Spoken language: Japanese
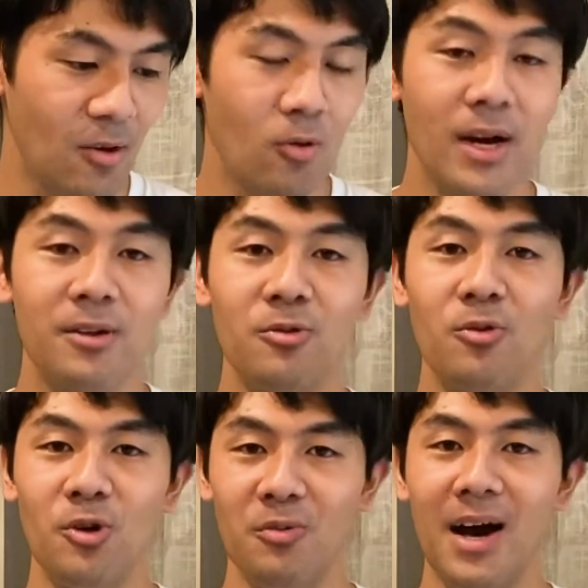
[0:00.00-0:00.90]
他のと
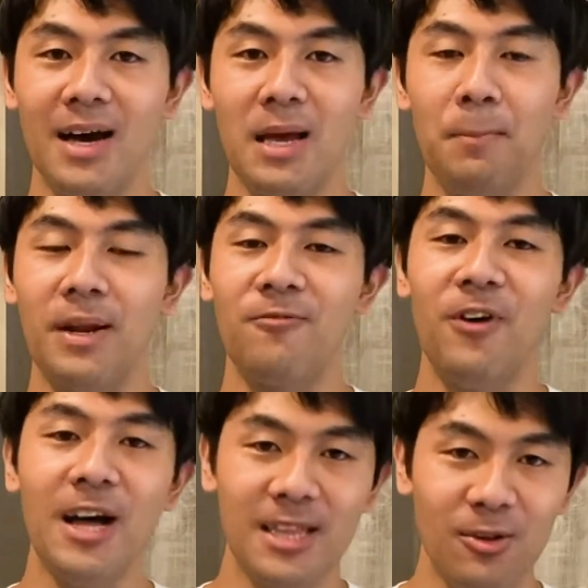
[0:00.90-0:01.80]
ころはやっぱり
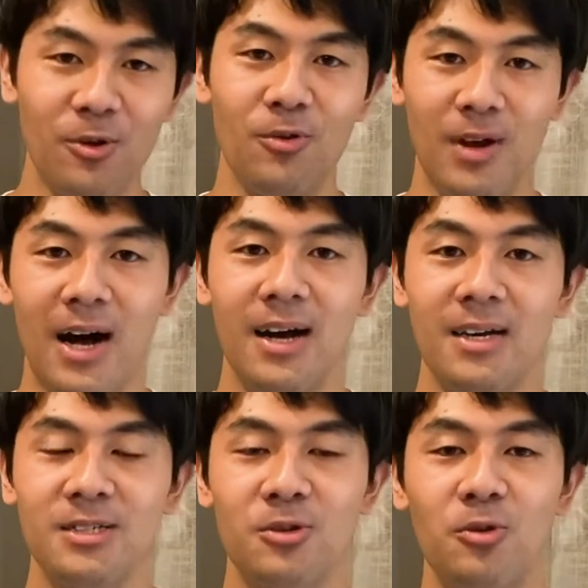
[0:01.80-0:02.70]
ファンというか、
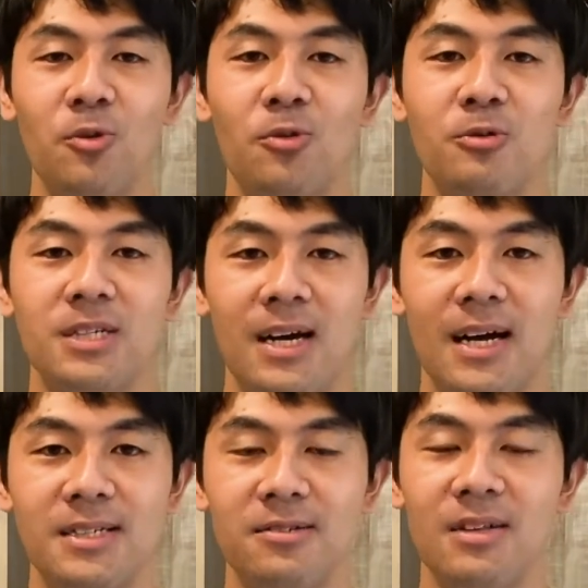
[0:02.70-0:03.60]
その登録者
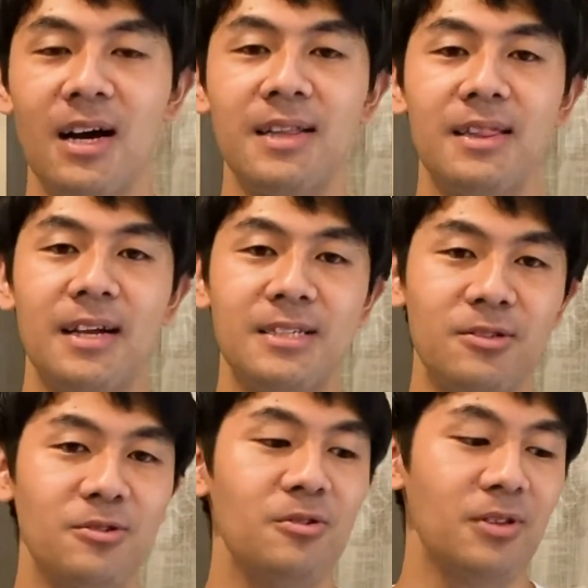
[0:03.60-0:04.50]
が少なかったり
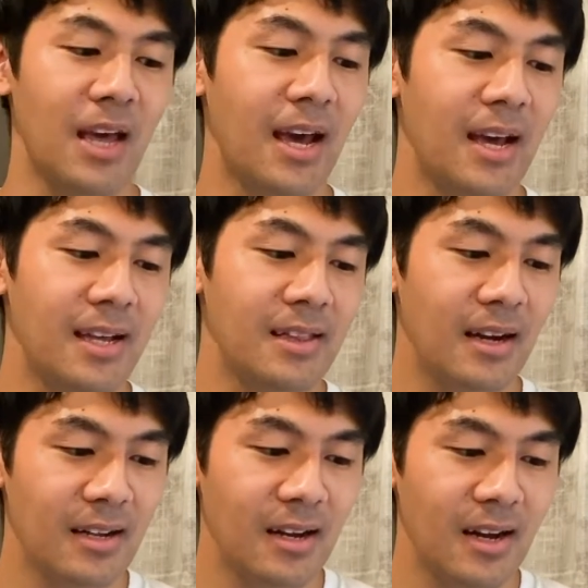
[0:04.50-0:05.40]
するので、な
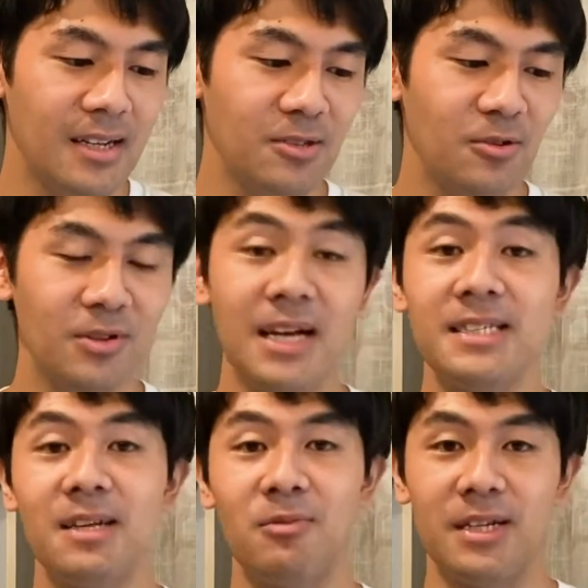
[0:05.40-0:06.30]
かなかその出
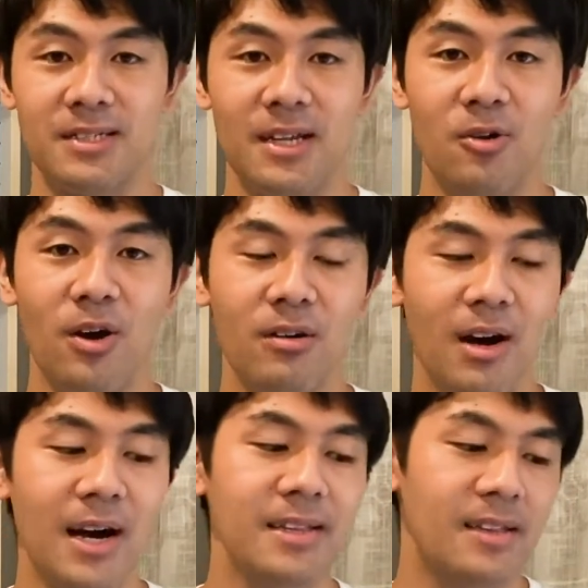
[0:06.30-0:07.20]
してもですね、予約
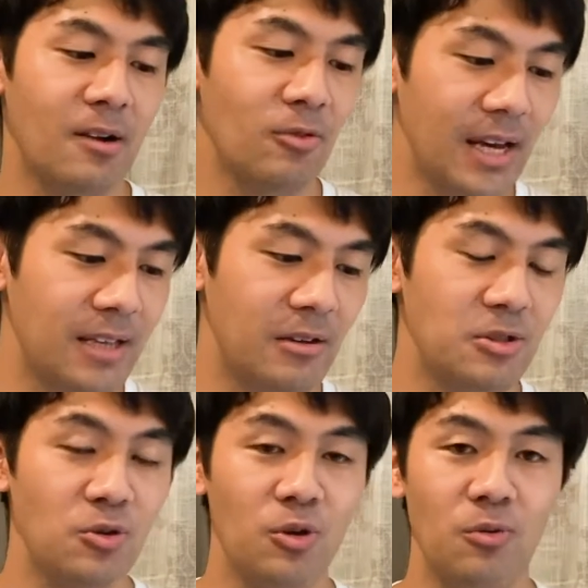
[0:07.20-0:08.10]
が入ってこないっていう
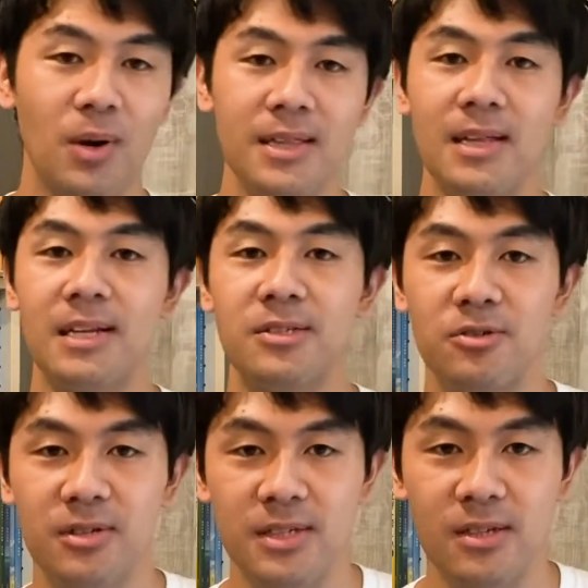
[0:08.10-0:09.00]
状況もあったりす
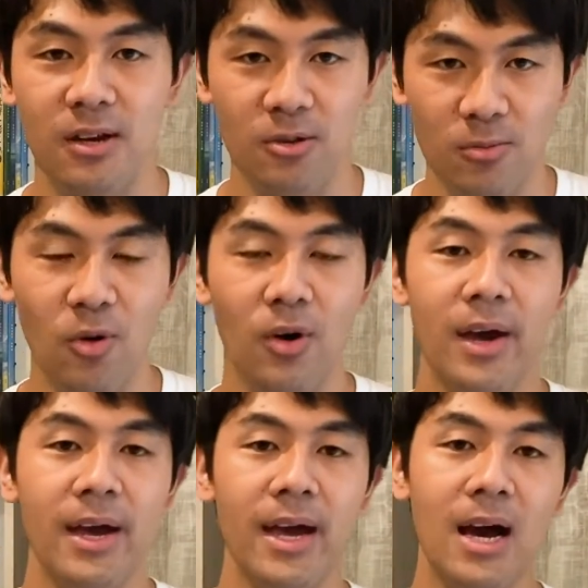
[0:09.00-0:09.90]
るんですけれども、
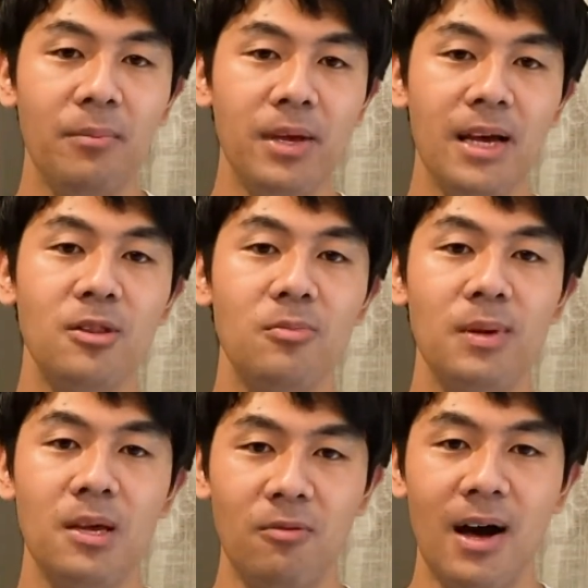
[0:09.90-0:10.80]

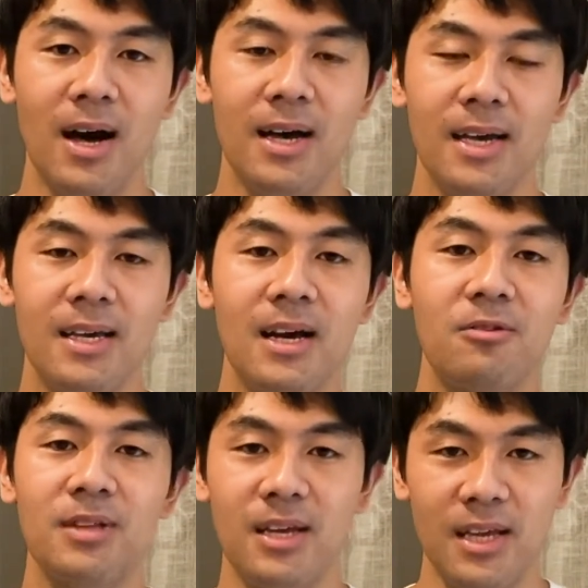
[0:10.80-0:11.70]
Airbnb は比
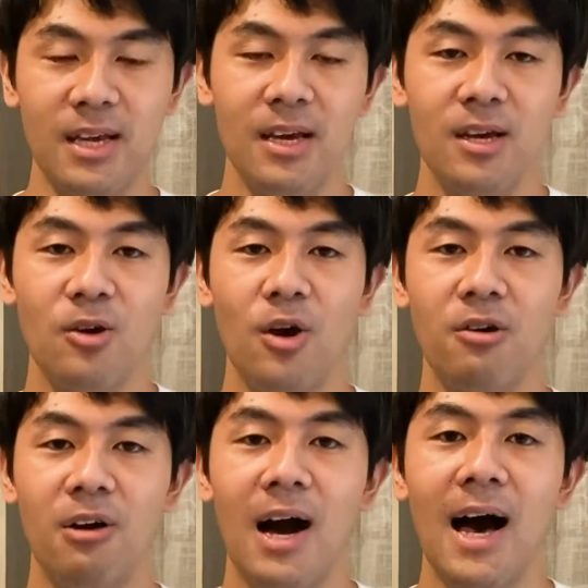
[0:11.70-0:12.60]
較的予
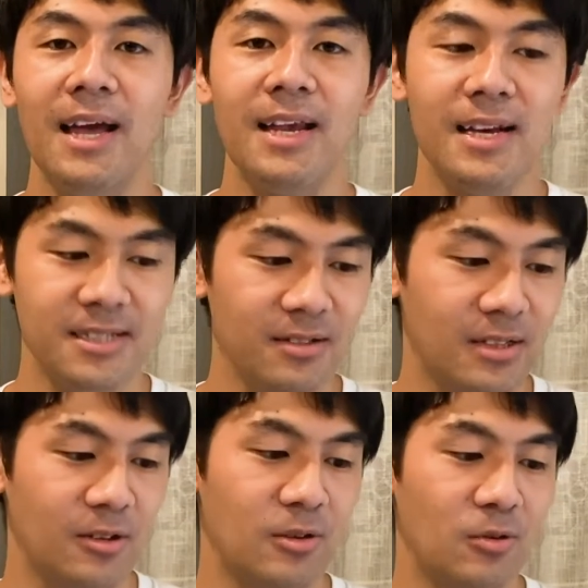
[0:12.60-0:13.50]
約が入りやす
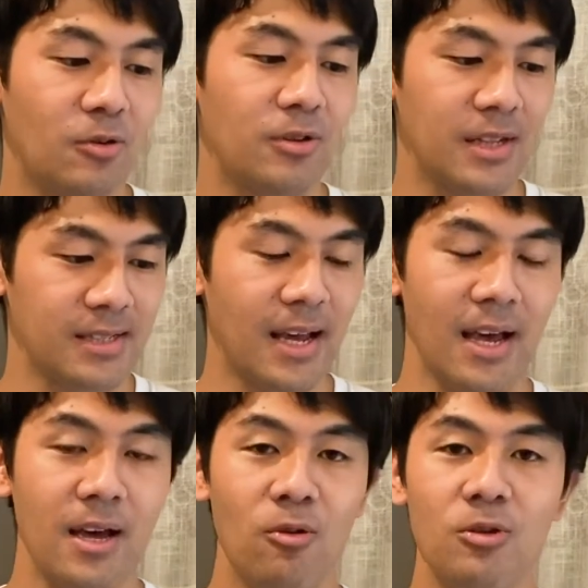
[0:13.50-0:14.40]
いっていうところです
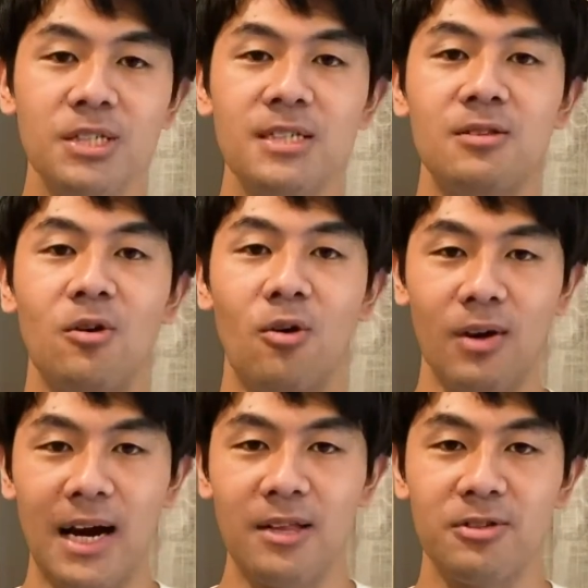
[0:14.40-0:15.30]
ね、個人の
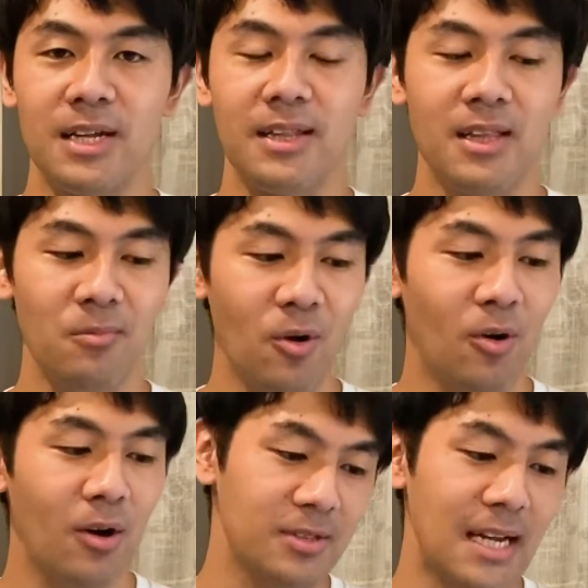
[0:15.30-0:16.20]
ガイドさんで
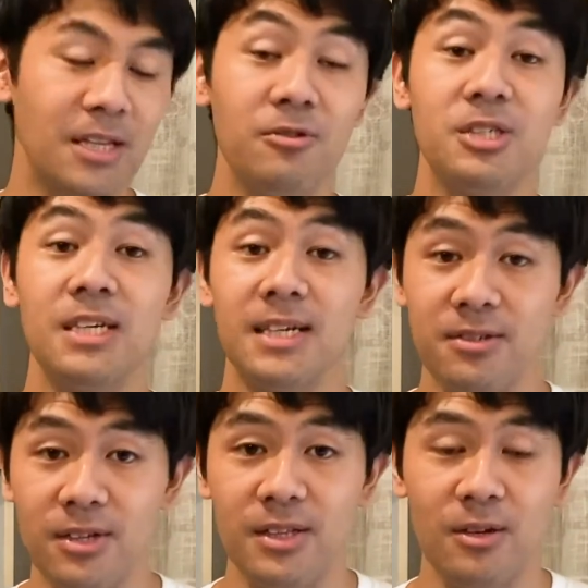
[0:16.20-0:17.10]
も参入しや
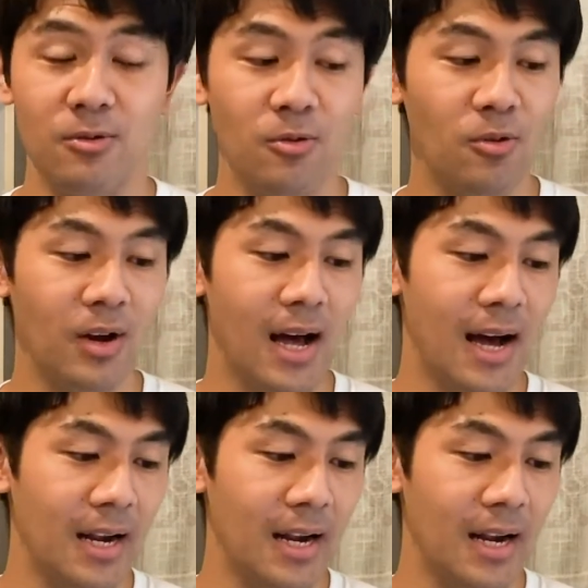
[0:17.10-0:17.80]
すいっていうところがあ